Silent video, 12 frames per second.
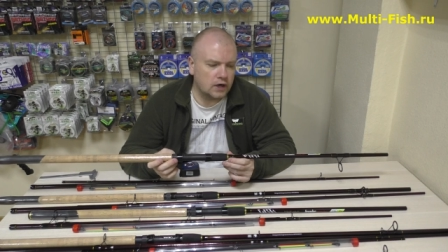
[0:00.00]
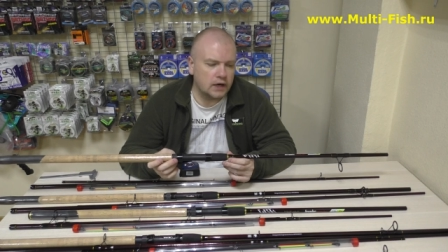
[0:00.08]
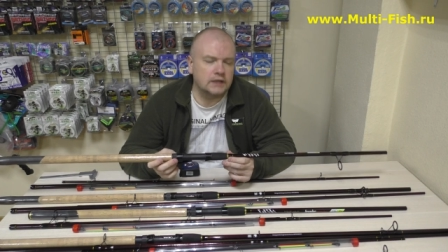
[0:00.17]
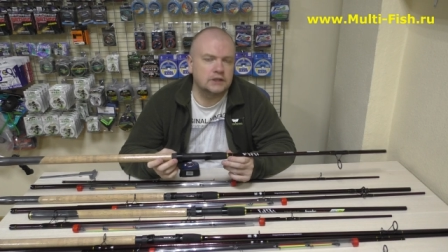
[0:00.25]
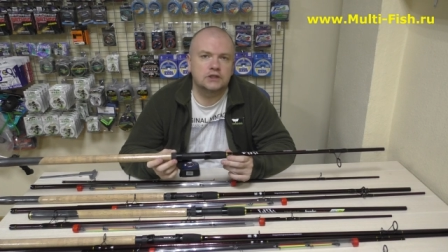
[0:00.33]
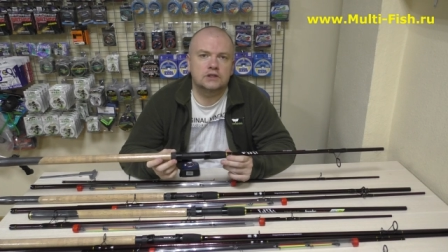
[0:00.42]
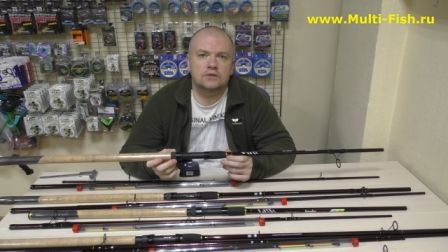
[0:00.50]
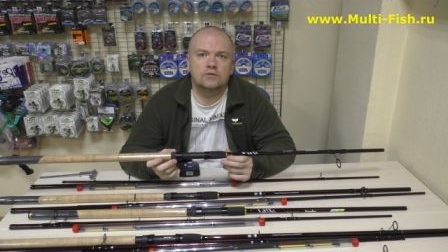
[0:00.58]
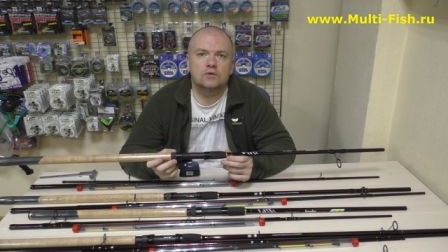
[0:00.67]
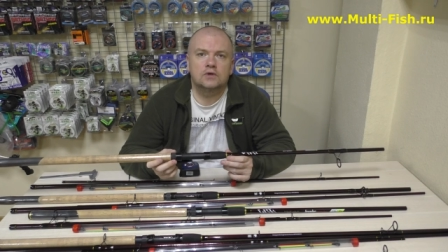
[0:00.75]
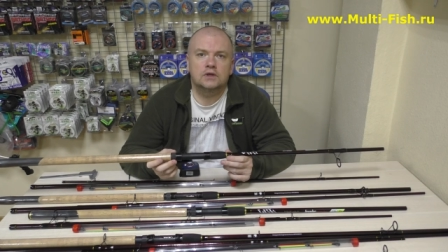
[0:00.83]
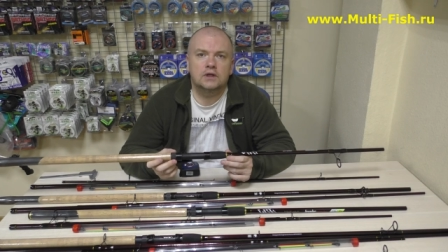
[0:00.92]

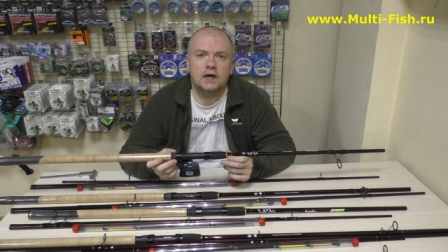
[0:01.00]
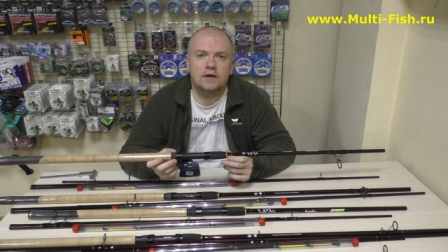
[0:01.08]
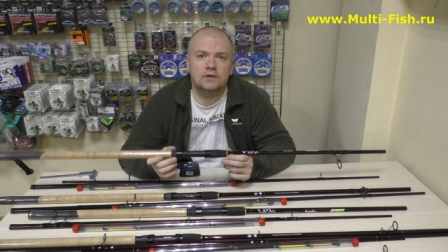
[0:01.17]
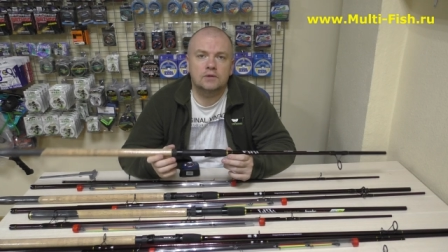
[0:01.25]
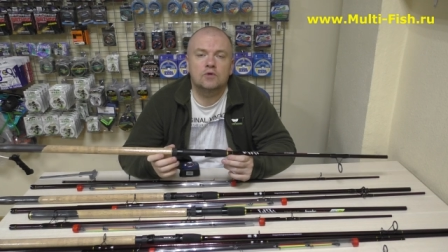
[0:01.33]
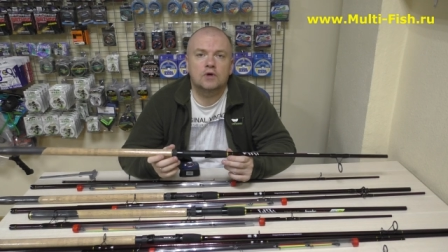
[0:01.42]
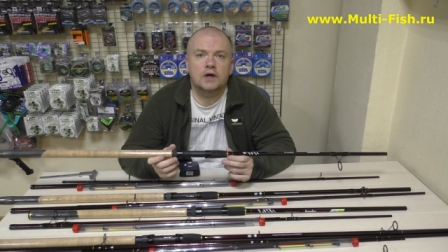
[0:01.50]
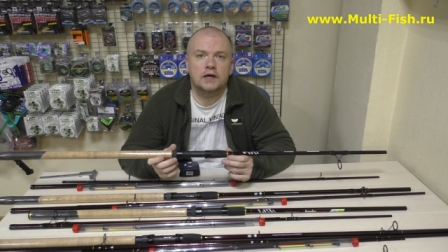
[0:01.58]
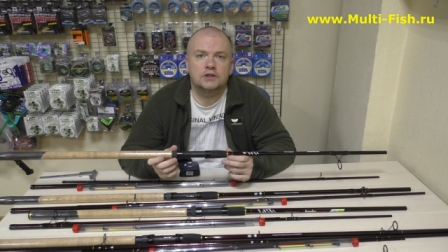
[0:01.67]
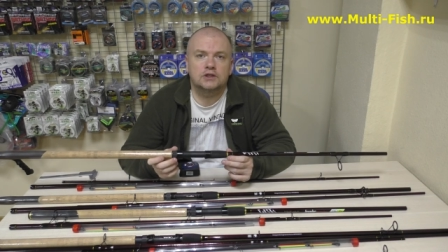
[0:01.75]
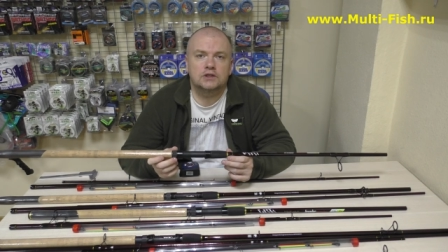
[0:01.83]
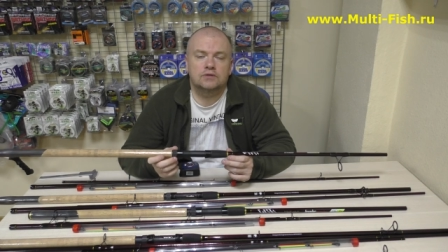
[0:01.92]
качеству, главному
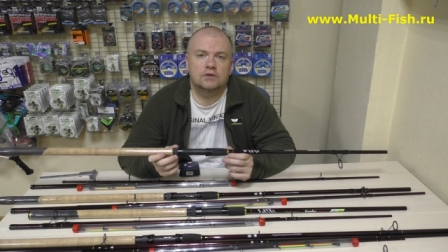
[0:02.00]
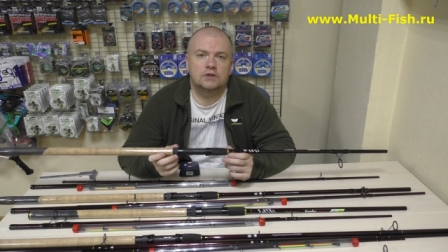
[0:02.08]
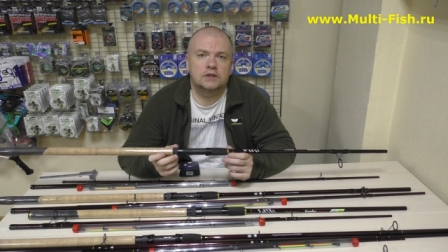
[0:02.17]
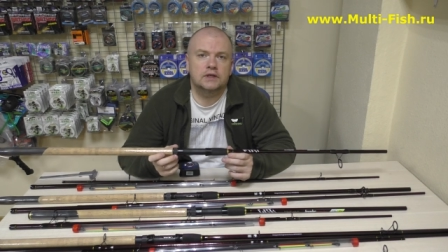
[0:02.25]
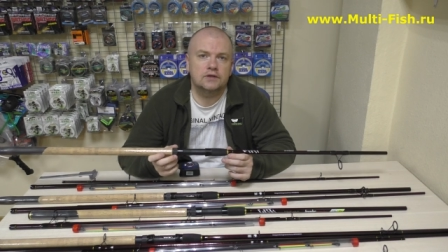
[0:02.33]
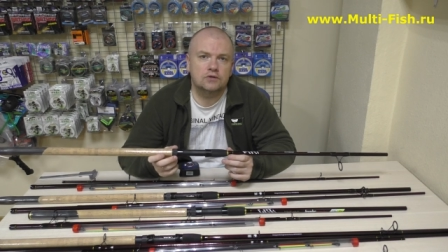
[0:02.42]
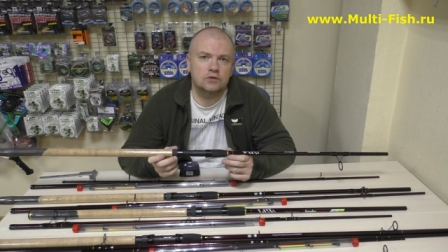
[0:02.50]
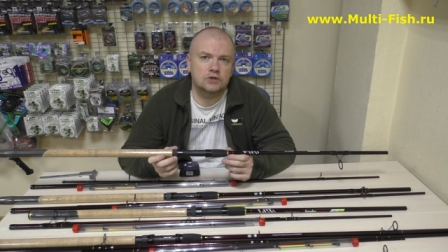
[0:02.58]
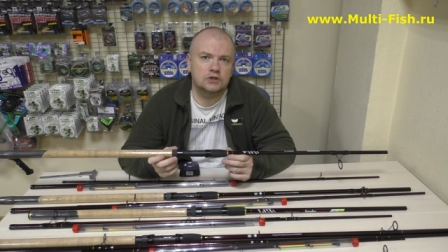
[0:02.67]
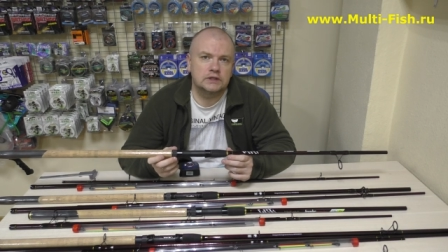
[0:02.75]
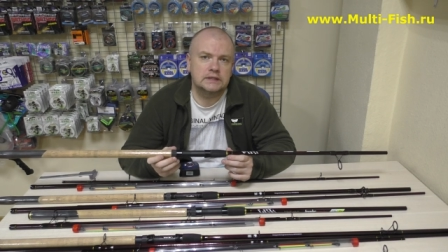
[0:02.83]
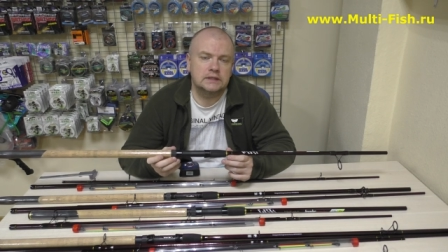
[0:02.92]
качеству, это
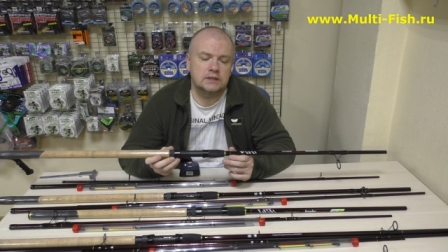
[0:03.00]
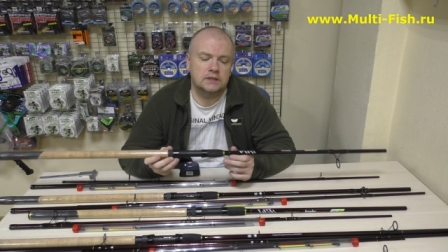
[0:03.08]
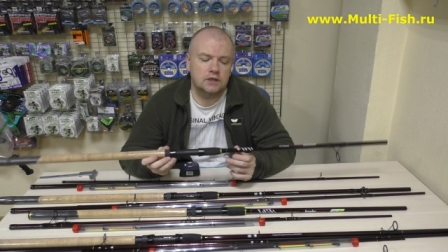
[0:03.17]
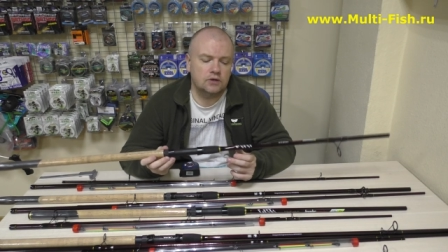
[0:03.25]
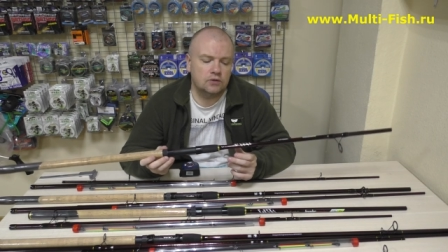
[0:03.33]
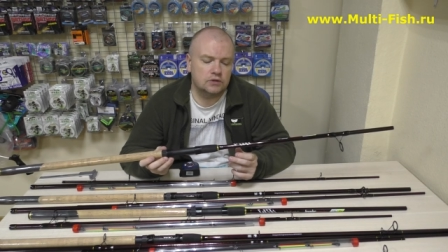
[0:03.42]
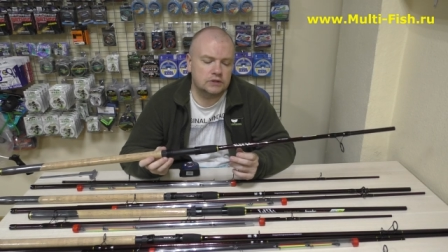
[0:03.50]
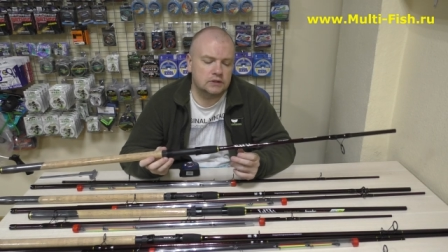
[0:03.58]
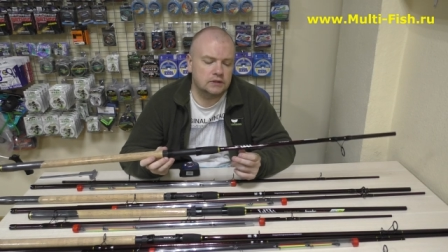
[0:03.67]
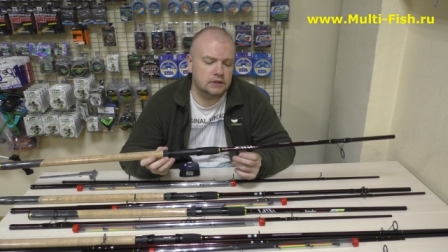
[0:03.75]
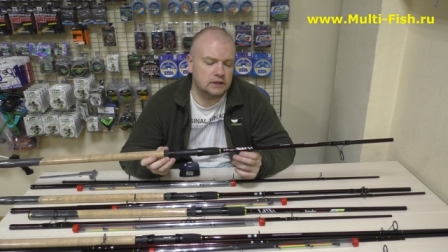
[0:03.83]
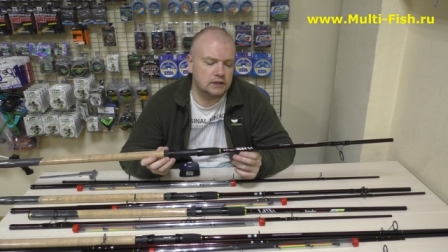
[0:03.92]
надежность и
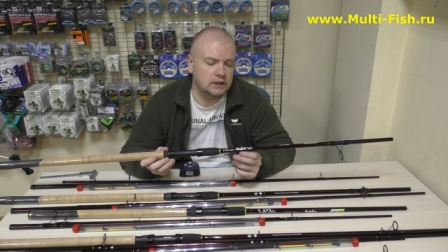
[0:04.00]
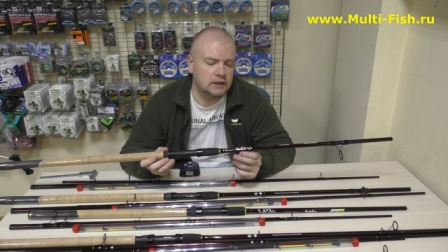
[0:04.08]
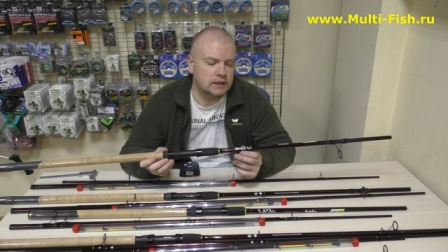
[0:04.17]
серьезно их